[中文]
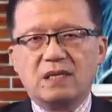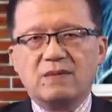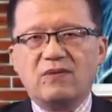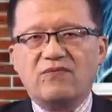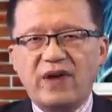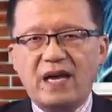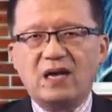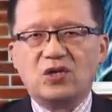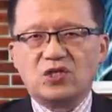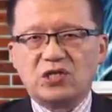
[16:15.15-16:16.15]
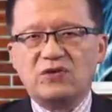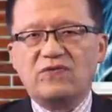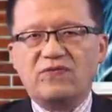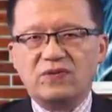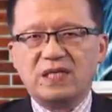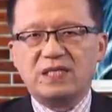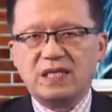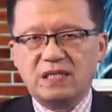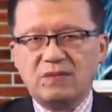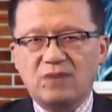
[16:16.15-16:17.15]
那么，为了支付这
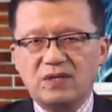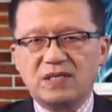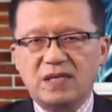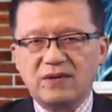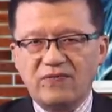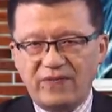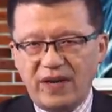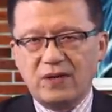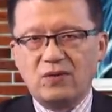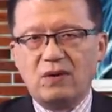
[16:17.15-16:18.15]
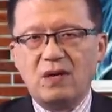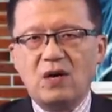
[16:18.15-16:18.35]
些承包商的费用，